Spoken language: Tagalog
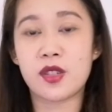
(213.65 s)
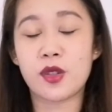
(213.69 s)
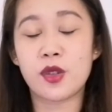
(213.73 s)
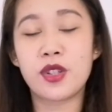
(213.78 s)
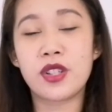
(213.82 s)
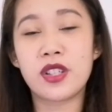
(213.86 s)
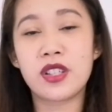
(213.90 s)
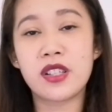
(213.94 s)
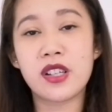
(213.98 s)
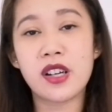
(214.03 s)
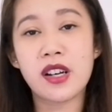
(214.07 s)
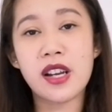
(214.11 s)
So,
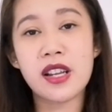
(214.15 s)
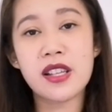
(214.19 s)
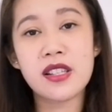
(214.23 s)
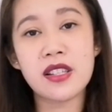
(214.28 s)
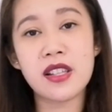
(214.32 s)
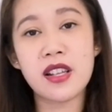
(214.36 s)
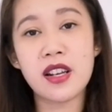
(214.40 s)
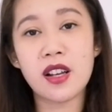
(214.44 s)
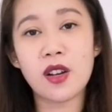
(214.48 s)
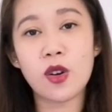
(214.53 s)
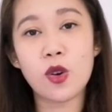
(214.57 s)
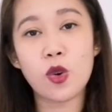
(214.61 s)

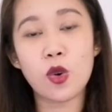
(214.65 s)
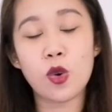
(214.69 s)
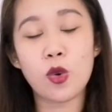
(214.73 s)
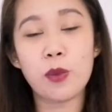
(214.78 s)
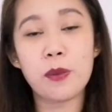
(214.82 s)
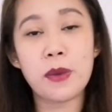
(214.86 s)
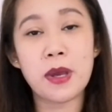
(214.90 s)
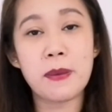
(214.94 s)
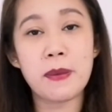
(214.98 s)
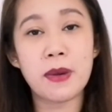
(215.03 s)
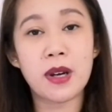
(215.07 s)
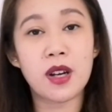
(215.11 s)
nagra-rise na lang ako
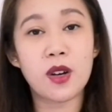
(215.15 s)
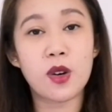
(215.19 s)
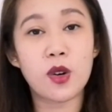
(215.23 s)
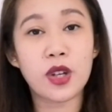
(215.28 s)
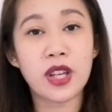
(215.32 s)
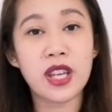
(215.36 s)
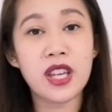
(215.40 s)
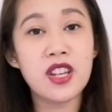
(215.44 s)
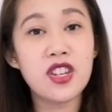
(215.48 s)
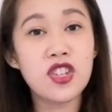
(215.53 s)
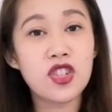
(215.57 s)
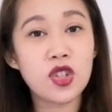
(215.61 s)
kung may mga
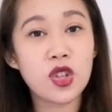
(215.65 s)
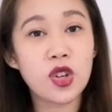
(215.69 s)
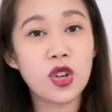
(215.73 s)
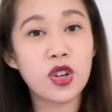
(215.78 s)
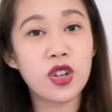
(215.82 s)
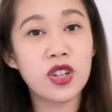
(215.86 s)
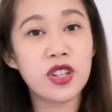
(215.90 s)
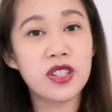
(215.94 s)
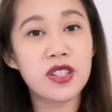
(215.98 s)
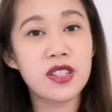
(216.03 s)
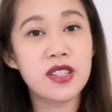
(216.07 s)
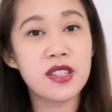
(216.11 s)

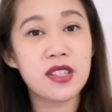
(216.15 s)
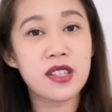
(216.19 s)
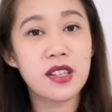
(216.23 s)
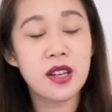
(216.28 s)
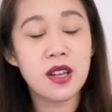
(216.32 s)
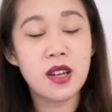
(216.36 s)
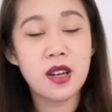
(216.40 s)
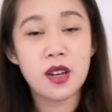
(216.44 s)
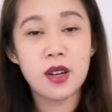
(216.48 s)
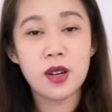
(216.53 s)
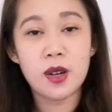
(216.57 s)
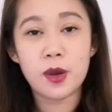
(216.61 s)
occasions,
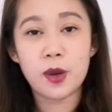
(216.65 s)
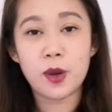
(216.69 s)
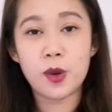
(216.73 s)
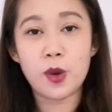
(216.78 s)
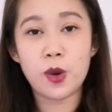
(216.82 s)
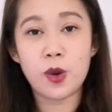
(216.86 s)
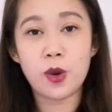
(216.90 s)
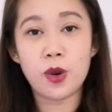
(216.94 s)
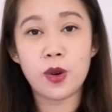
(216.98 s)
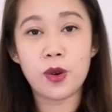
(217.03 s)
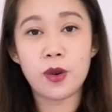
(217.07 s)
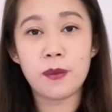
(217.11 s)

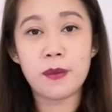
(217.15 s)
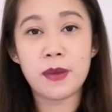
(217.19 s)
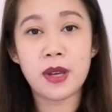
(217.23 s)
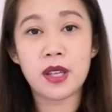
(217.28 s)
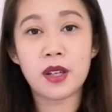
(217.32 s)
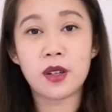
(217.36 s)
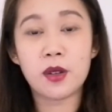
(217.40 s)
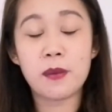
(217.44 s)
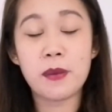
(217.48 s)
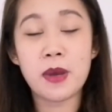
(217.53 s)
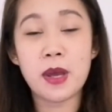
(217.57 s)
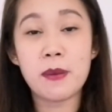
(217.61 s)
kung
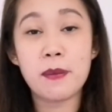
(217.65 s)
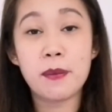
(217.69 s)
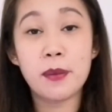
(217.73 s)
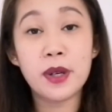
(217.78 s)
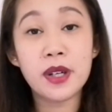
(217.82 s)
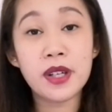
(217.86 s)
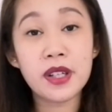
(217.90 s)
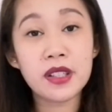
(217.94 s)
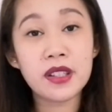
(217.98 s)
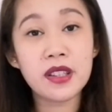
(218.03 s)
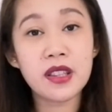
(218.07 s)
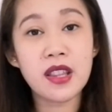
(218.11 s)
merong may
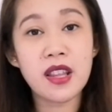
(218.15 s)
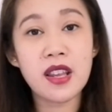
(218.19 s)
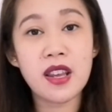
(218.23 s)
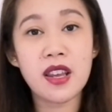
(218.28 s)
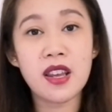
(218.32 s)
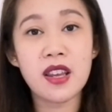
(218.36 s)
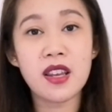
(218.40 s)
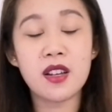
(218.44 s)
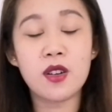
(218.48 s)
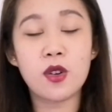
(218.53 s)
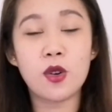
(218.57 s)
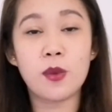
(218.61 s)

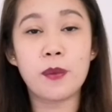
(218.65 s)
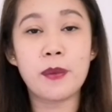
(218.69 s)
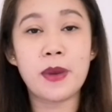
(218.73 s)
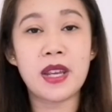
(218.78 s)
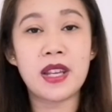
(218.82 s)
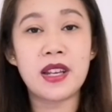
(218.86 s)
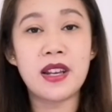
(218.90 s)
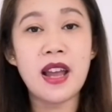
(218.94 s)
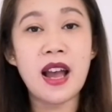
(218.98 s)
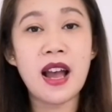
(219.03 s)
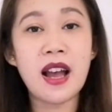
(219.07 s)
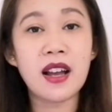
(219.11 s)
birthday, kung
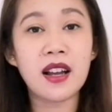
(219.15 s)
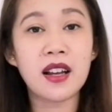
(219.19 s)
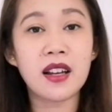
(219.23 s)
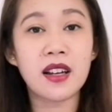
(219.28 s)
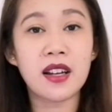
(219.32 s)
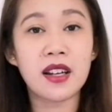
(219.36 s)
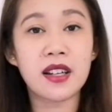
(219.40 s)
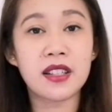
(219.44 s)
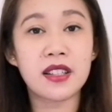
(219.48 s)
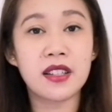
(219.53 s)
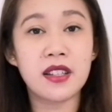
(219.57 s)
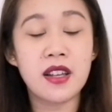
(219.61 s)
may
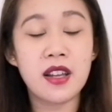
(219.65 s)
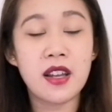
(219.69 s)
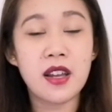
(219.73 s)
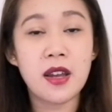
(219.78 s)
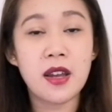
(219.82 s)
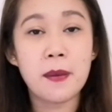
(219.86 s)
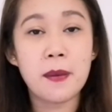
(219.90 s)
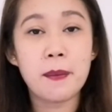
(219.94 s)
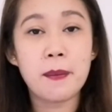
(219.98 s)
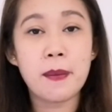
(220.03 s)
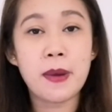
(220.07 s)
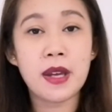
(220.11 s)
lakad.
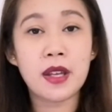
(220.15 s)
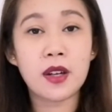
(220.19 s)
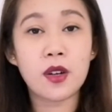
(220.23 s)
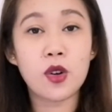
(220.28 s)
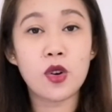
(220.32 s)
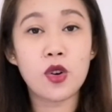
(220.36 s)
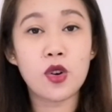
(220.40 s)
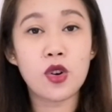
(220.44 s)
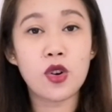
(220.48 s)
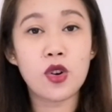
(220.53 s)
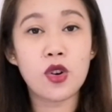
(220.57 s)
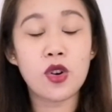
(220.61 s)

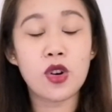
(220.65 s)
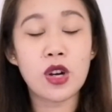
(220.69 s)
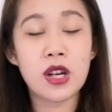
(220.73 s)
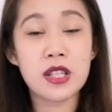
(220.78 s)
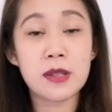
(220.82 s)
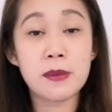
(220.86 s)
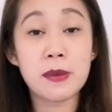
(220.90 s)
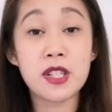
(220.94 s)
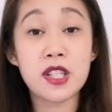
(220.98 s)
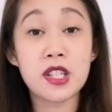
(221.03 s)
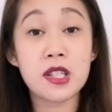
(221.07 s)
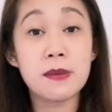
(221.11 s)
Pero,
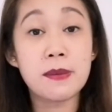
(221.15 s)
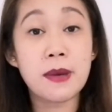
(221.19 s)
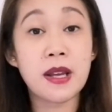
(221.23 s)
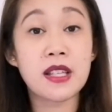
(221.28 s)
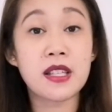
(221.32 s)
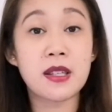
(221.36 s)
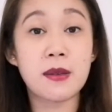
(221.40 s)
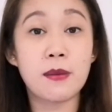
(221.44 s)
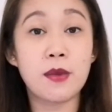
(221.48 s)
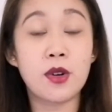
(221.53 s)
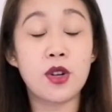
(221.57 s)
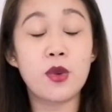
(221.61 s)
as much as
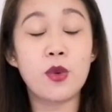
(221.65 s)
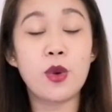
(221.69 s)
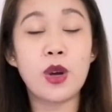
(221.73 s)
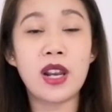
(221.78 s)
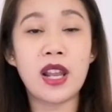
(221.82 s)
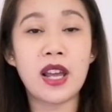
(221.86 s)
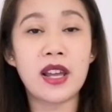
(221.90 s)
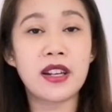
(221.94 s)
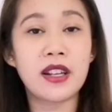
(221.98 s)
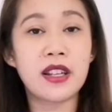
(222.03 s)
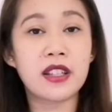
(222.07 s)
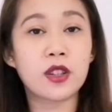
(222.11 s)
possible,
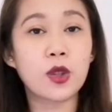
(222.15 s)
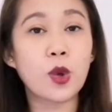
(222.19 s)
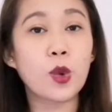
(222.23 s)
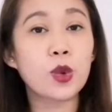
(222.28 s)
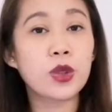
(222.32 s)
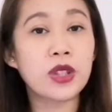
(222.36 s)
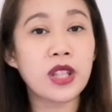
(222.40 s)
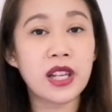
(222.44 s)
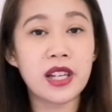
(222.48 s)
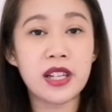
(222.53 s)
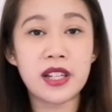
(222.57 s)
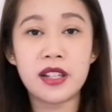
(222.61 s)
wala na,
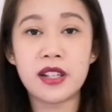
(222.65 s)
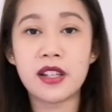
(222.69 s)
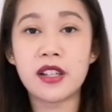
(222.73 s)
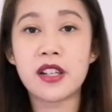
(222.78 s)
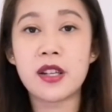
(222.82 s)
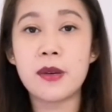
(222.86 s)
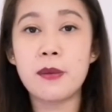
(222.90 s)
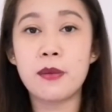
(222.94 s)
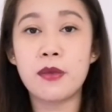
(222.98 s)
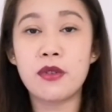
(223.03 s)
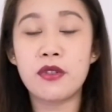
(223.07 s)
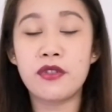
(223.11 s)
totally
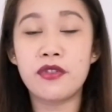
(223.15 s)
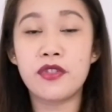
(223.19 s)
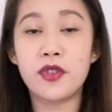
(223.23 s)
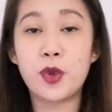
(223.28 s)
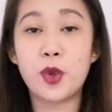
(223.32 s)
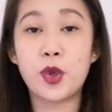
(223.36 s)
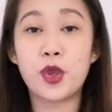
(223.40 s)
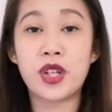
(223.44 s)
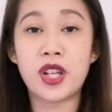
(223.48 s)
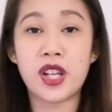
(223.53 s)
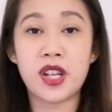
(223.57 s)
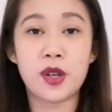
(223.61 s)

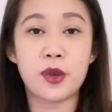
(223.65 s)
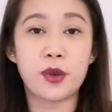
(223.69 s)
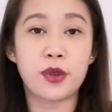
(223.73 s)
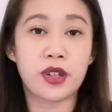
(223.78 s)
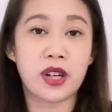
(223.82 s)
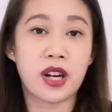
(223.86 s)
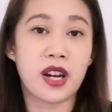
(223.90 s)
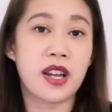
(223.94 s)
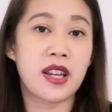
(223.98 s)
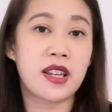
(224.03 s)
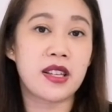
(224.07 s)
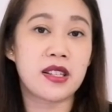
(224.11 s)
na-remove ko na yung
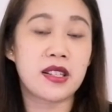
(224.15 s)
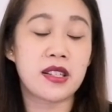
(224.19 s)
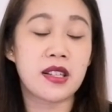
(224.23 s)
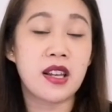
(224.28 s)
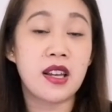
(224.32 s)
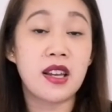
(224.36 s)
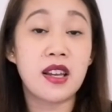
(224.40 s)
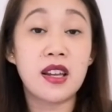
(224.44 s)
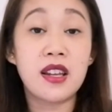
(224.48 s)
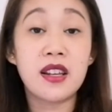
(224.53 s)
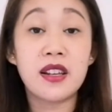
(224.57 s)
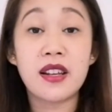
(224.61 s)
rice.
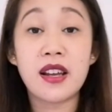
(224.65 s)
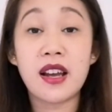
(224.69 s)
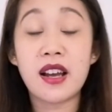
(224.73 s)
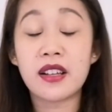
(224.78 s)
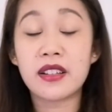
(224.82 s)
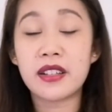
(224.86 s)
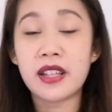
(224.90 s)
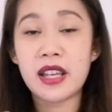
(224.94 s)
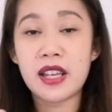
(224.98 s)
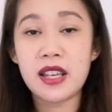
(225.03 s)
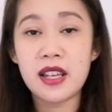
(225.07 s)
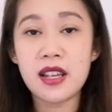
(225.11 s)

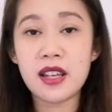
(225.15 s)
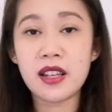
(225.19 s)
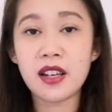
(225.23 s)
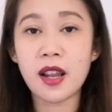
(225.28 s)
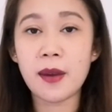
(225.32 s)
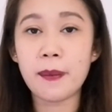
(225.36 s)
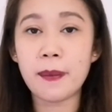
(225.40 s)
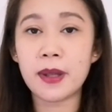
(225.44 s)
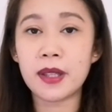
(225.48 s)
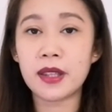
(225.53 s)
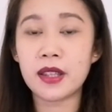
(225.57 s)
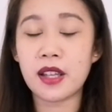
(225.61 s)
Ang
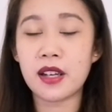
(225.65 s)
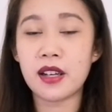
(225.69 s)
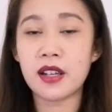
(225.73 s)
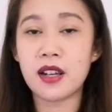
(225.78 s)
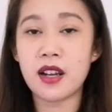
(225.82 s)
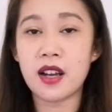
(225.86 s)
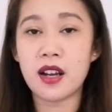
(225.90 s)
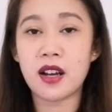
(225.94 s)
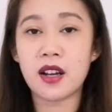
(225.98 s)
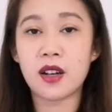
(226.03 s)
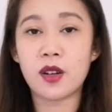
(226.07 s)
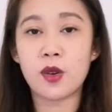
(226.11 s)
nahihirapan
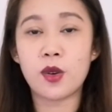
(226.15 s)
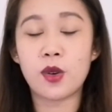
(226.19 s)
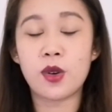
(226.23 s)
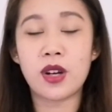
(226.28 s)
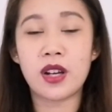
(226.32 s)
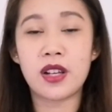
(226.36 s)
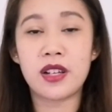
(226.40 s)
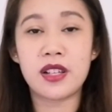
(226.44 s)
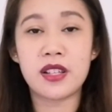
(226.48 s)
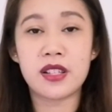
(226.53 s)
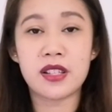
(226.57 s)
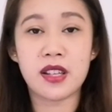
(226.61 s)
talaga akong
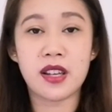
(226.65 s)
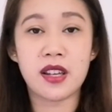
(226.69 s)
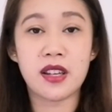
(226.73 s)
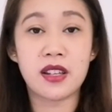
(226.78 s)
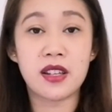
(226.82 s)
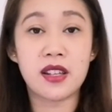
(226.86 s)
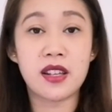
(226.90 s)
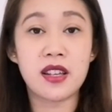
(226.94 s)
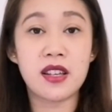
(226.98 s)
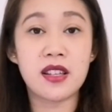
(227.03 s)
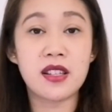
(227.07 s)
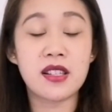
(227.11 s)

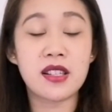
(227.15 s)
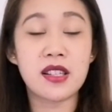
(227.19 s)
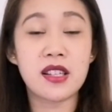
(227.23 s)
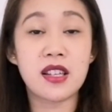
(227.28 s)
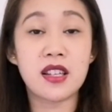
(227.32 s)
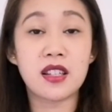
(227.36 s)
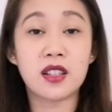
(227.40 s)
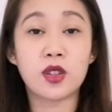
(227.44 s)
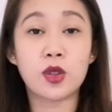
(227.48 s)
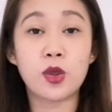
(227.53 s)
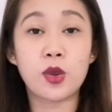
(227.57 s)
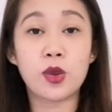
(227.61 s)
alisin is
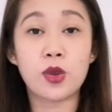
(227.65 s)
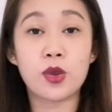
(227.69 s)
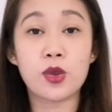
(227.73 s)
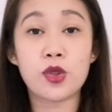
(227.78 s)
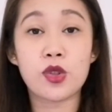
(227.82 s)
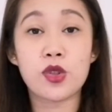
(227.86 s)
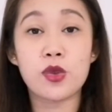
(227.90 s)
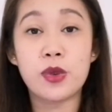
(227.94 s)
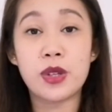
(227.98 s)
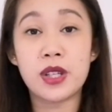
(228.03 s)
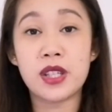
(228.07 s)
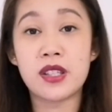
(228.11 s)
itong
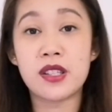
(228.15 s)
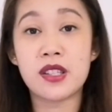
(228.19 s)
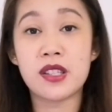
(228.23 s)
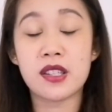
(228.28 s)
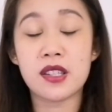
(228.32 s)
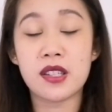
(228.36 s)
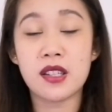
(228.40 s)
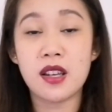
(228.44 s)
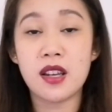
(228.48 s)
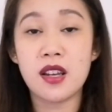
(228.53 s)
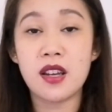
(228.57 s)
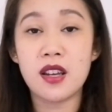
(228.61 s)

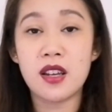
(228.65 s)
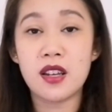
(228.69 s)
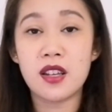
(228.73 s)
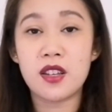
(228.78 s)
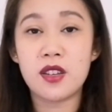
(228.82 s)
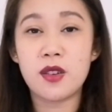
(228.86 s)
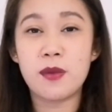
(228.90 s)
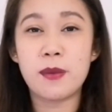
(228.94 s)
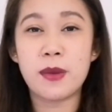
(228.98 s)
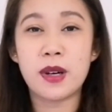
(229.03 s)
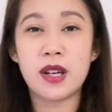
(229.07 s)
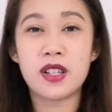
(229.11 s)
sweets,
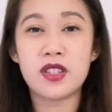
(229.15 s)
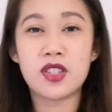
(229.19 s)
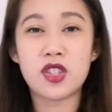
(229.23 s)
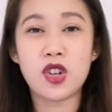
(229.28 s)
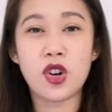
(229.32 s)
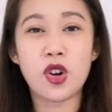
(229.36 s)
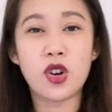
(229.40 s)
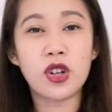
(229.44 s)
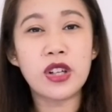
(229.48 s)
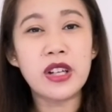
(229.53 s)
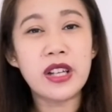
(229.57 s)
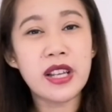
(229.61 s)
yung mga
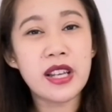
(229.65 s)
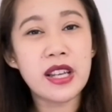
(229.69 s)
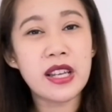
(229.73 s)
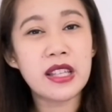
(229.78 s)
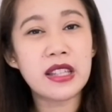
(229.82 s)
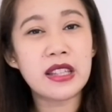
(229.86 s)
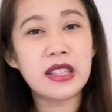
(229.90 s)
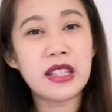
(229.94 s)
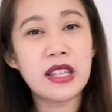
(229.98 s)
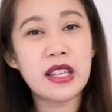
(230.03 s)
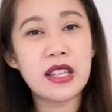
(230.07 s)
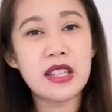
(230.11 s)

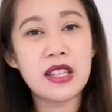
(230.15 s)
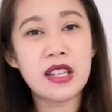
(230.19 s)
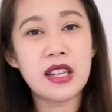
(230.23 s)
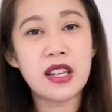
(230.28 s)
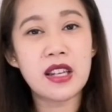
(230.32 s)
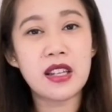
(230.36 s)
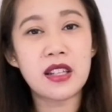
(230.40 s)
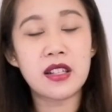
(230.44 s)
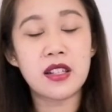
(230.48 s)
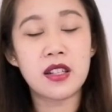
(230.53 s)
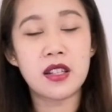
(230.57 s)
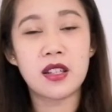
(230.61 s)
chocolate,
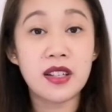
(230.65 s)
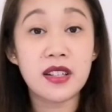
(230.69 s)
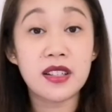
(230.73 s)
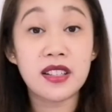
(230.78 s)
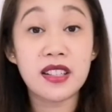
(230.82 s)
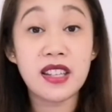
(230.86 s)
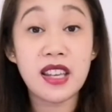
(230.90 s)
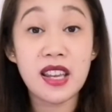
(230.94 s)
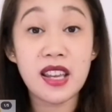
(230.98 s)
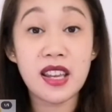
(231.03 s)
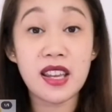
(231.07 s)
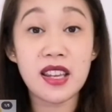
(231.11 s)
ganyan,
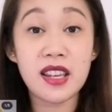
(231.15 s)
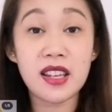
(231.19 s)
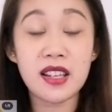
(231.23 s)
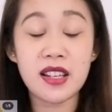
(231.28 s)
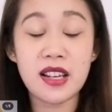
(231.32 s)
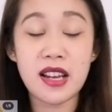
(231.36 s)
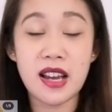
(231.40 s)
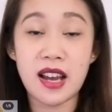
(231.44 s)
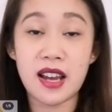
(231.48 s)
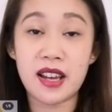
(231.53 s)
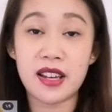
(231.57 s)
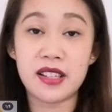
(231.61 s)

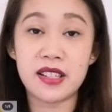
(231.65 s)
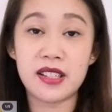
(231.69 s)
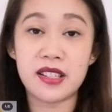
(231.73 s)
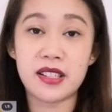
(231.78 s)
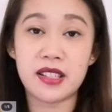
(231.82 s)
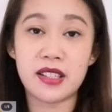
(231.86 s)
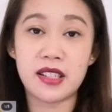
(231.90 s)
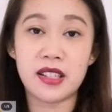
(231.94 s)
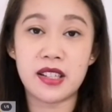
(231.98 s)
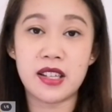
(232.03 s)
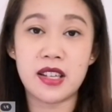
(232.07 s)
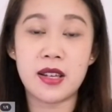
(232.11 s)
cake, ice
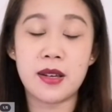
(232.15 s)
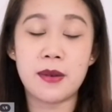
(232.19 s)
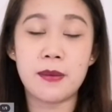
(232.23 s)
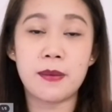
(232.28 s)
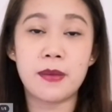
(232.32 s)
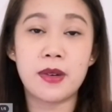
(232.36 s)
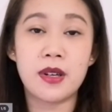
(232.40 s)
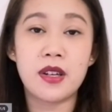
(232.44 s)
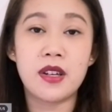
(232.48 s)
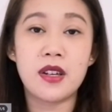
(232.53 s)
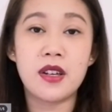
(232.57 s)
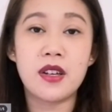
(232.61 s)
cream.